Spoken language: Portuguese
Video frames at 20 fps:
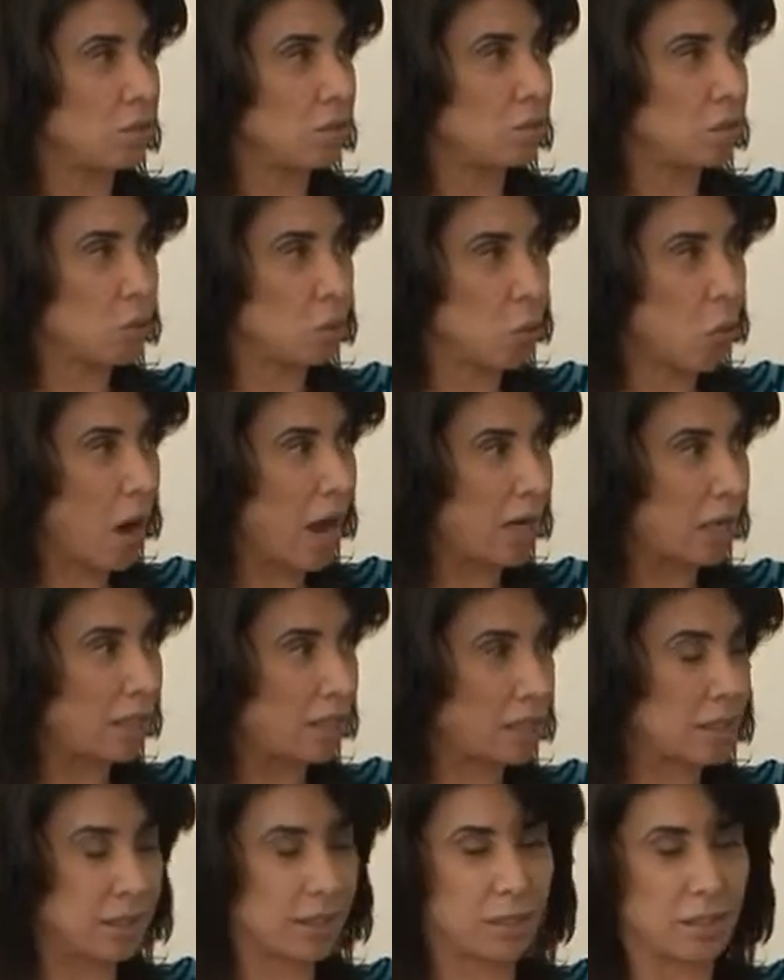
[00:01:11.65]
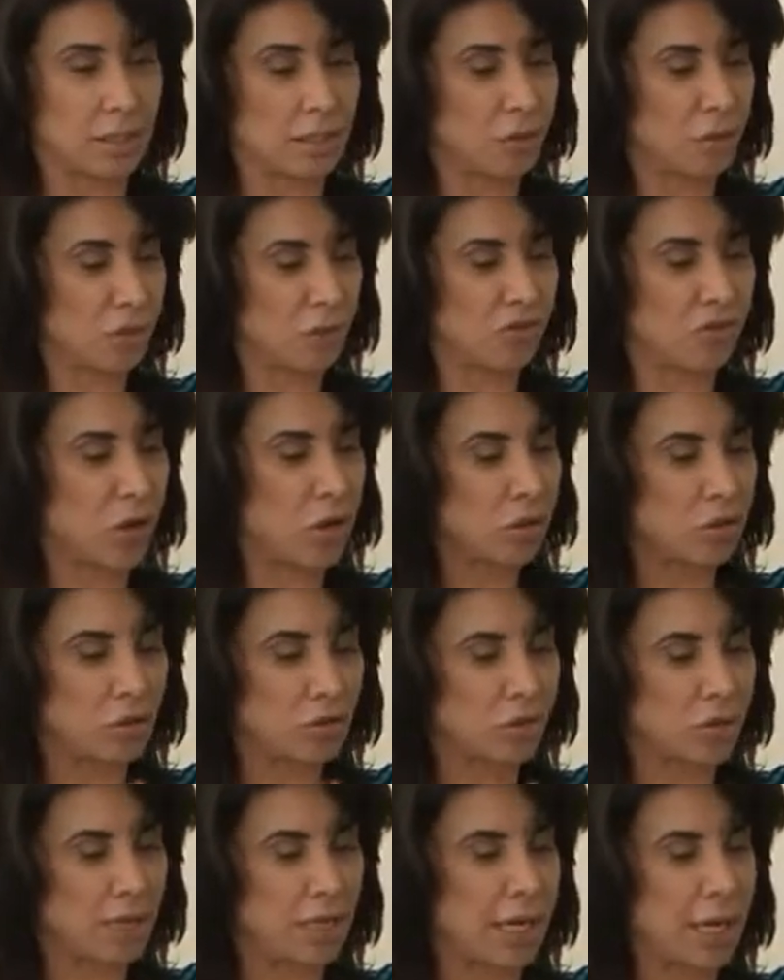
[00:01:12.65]
Os quarks, quer dizer, tem os
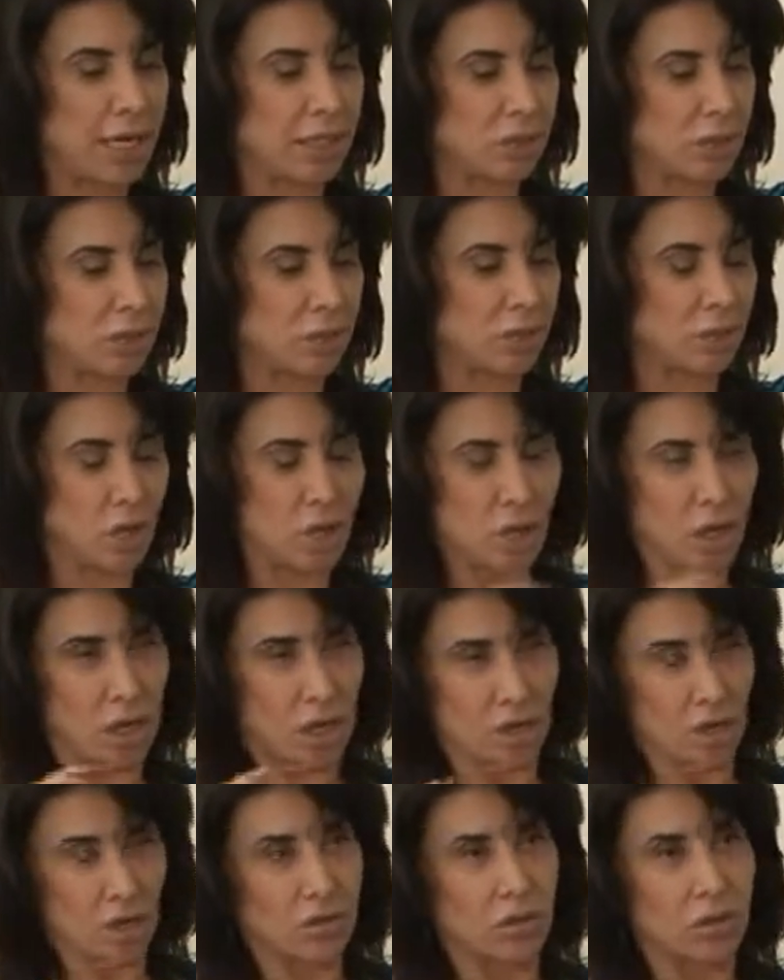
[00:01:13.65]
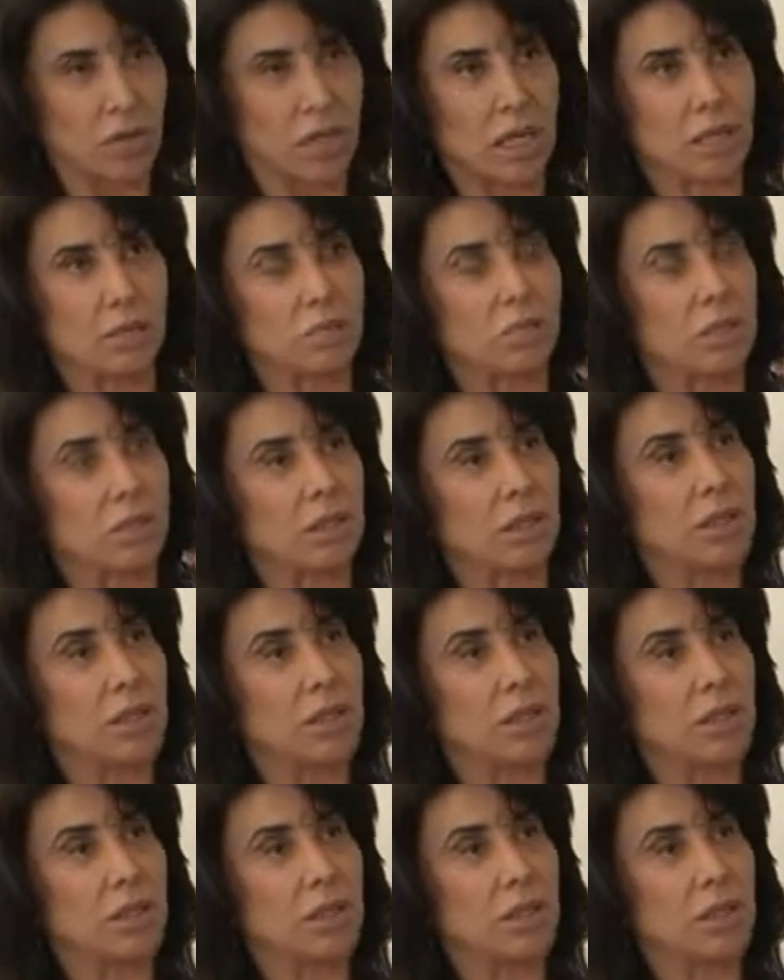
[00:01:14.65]
fótons, os elétrons, os átomos.